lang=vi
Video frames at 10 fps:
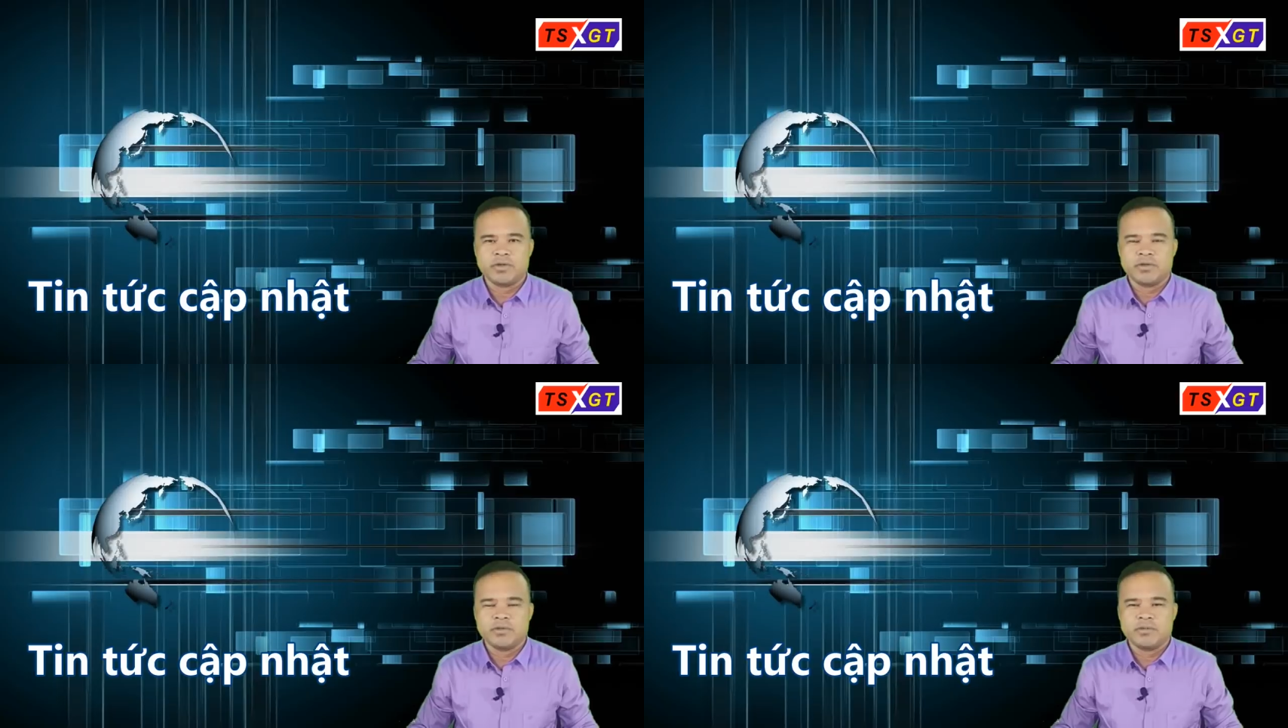
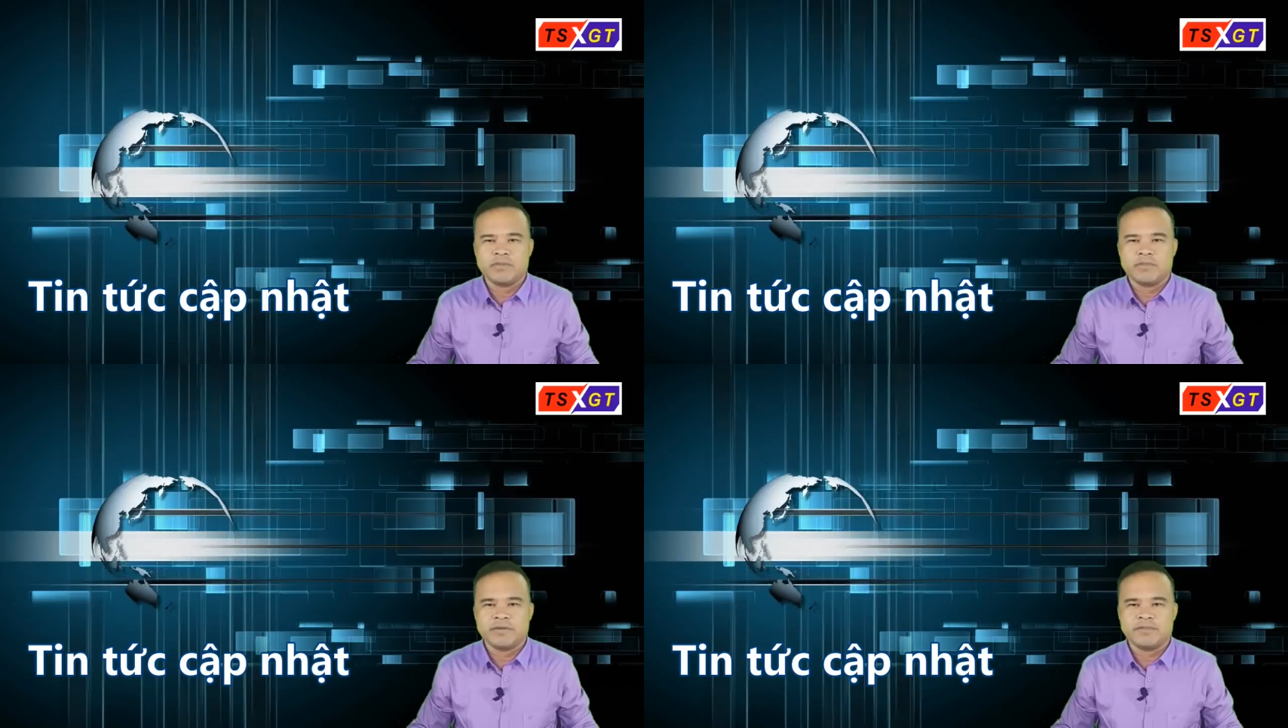Bài
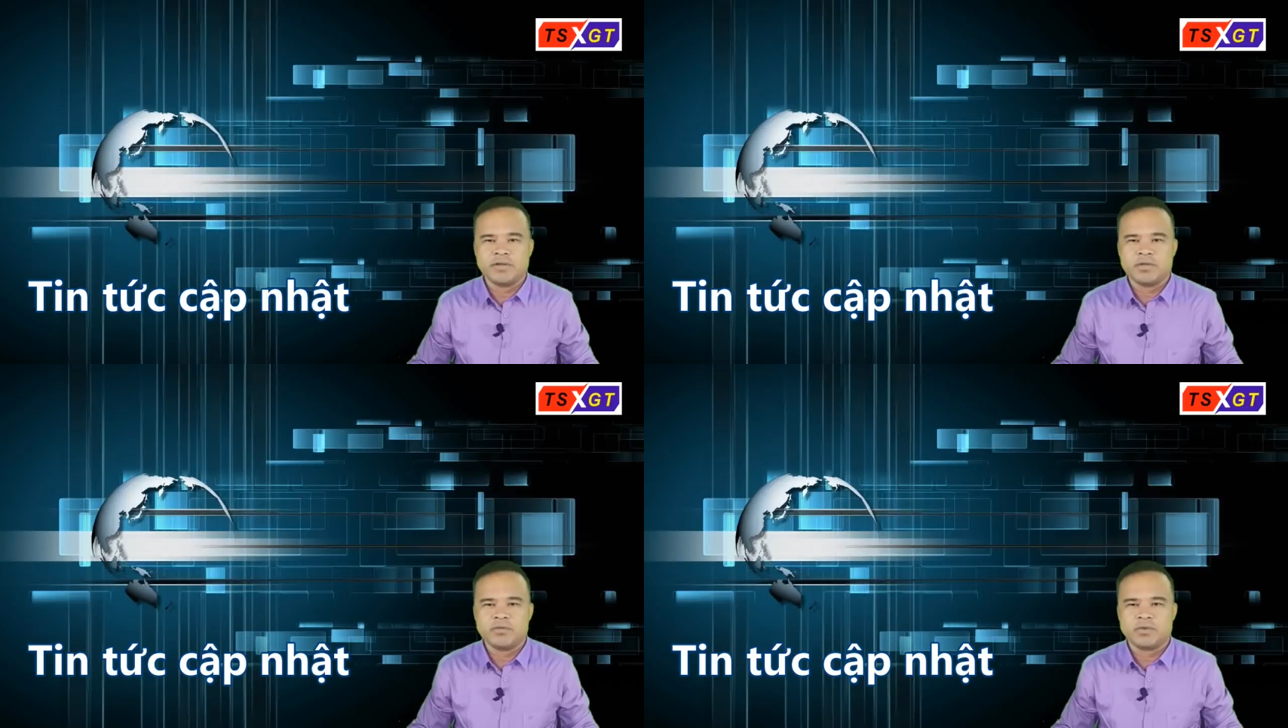viết của tác
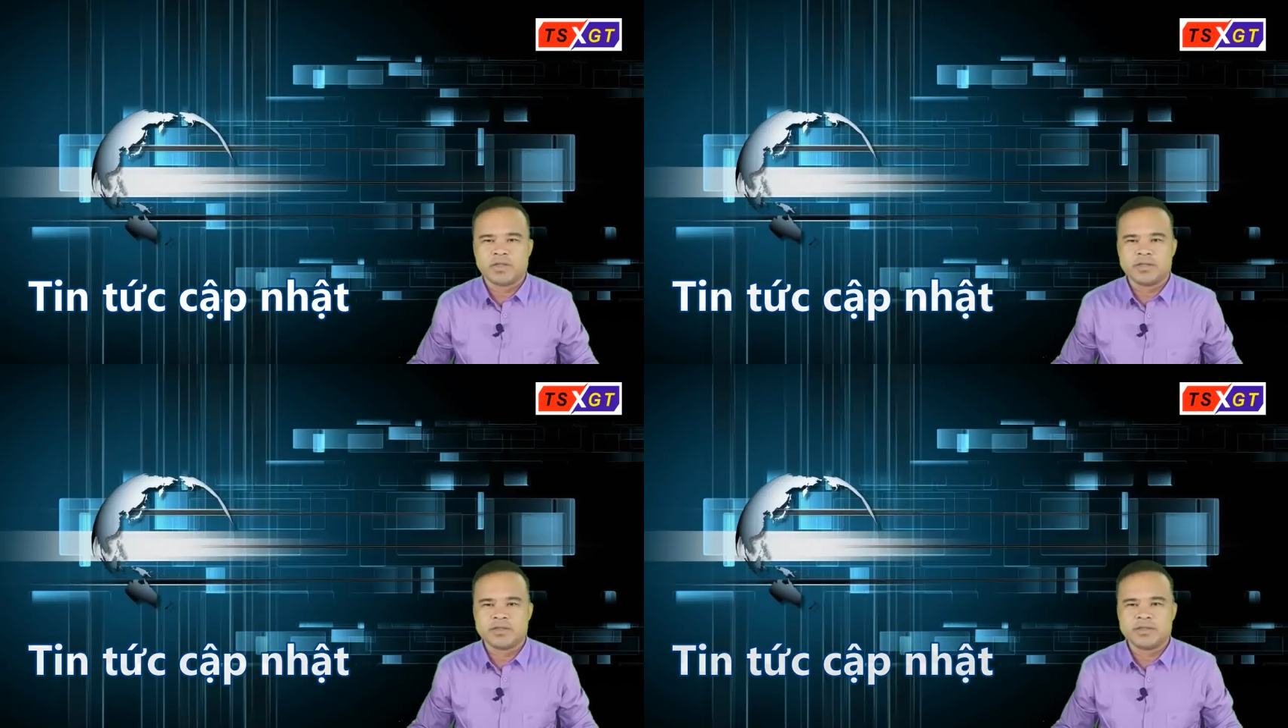giả
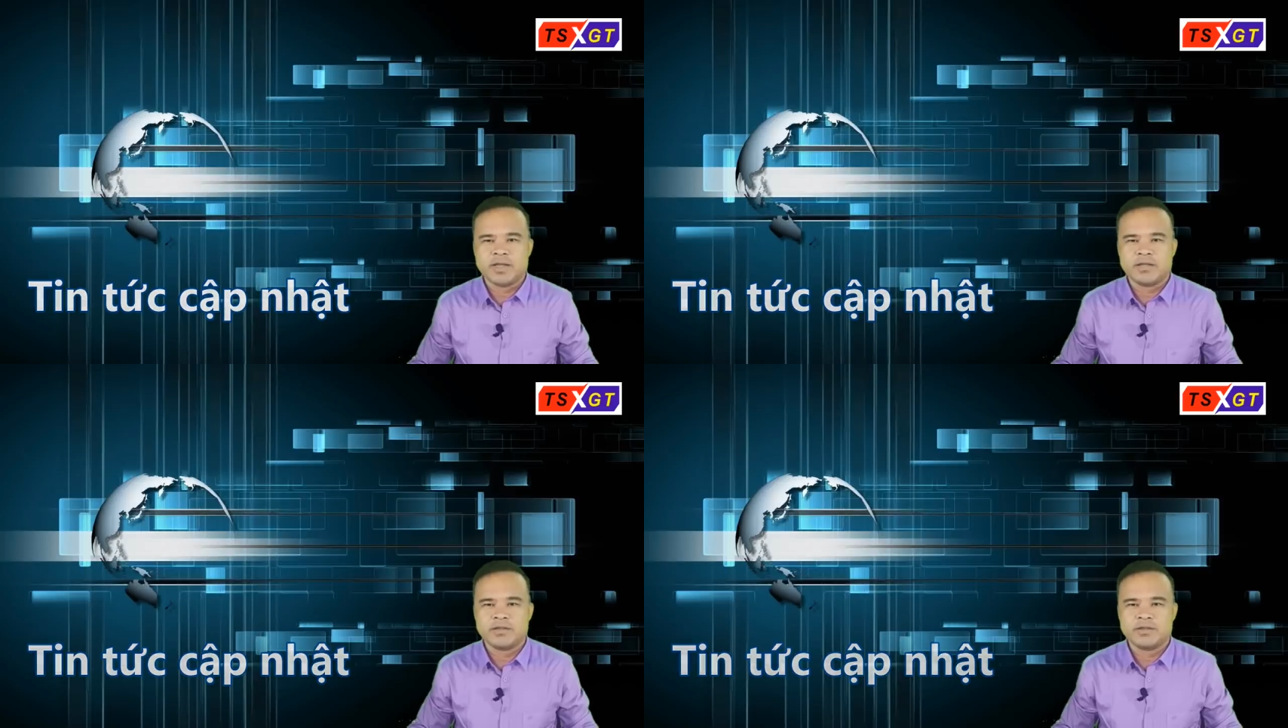Bùi
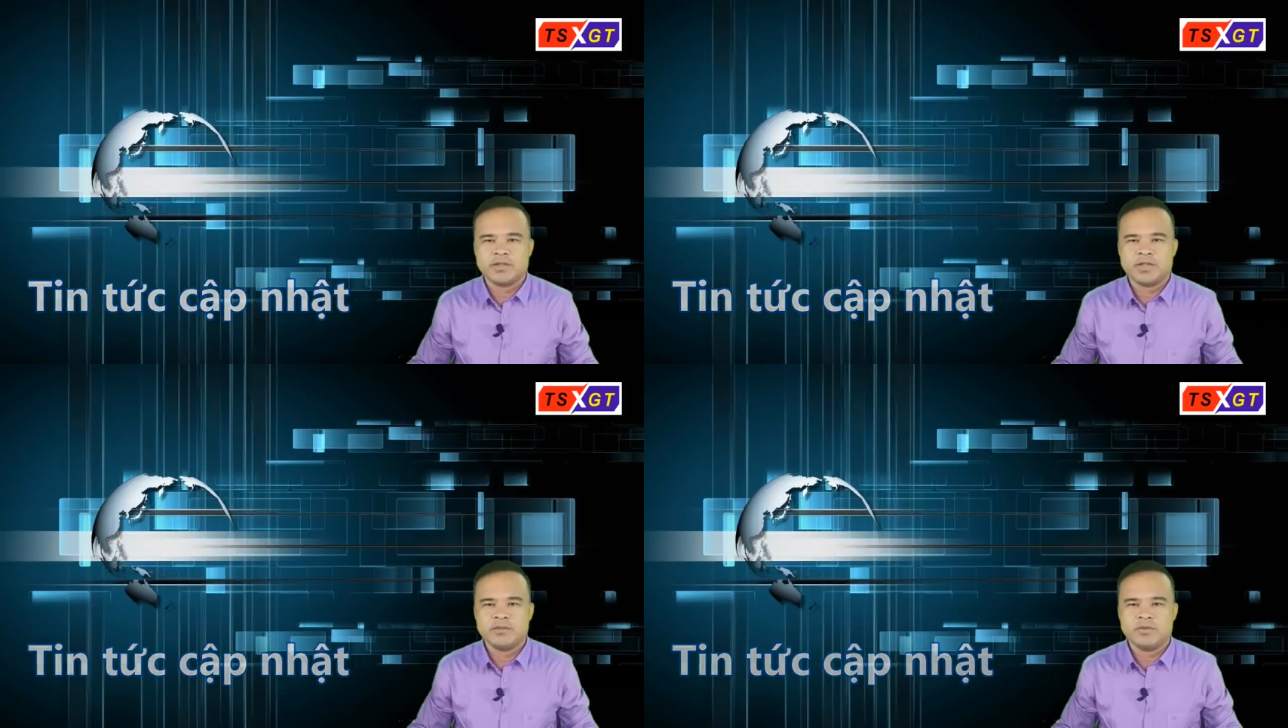Trinh
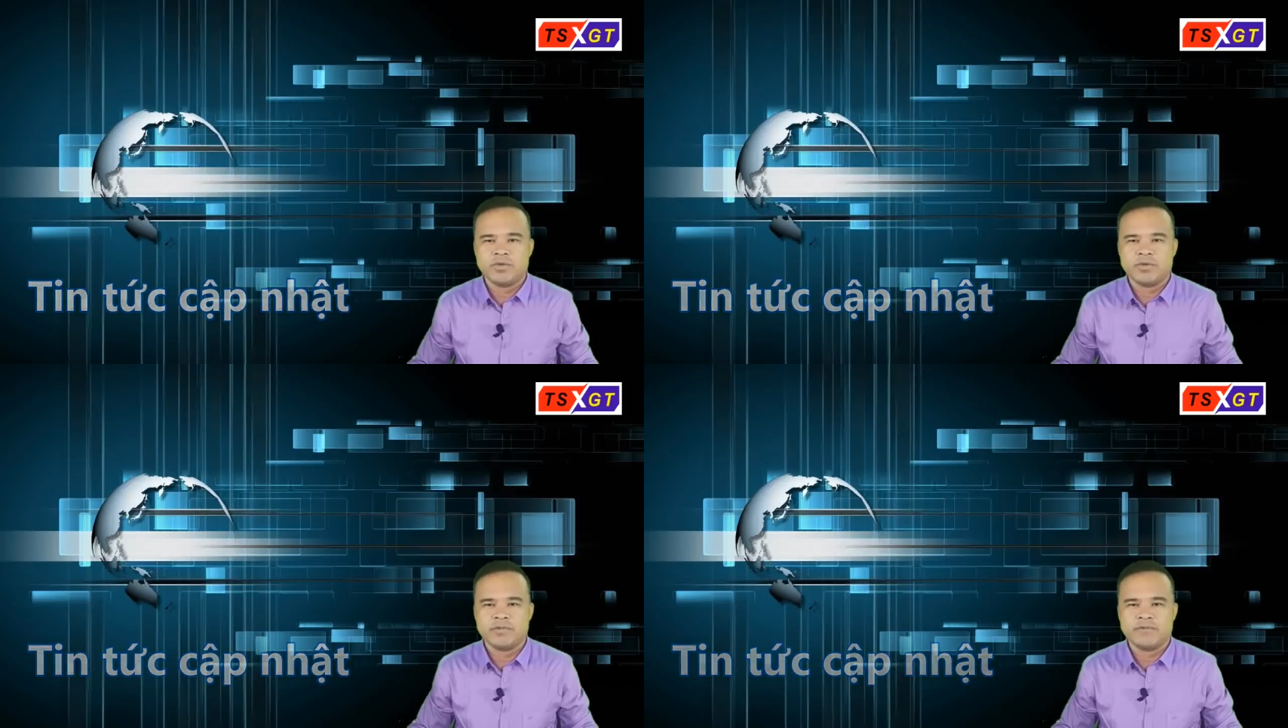
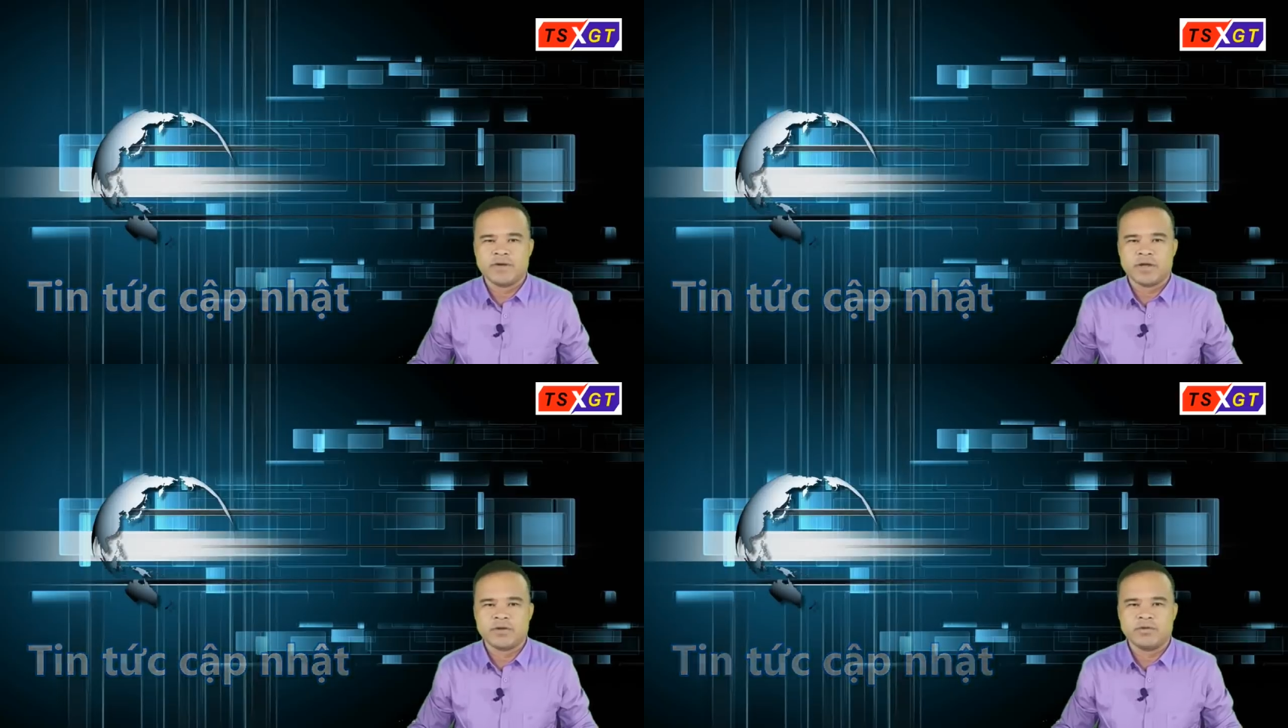và Đỗ
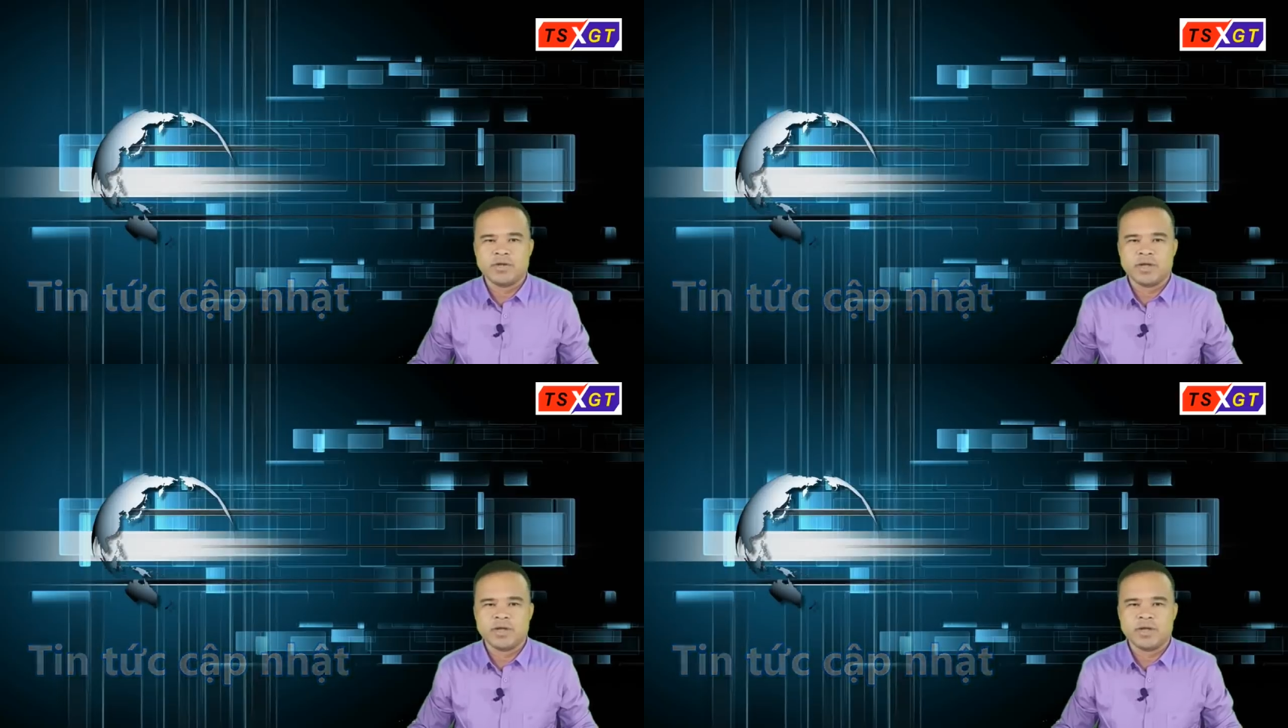Ngà.